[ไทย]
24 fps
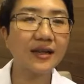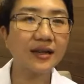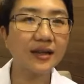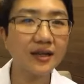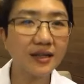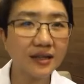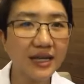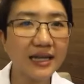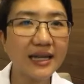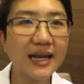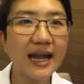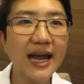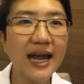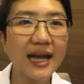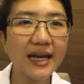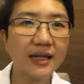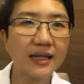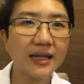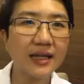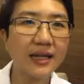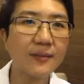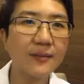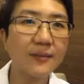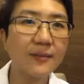คือกินได้แต่
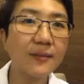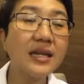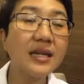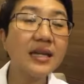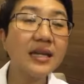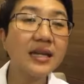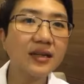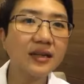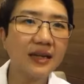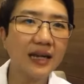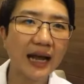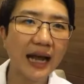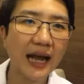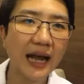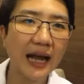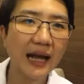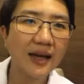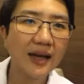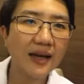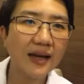กินไม่เยอะนะคะ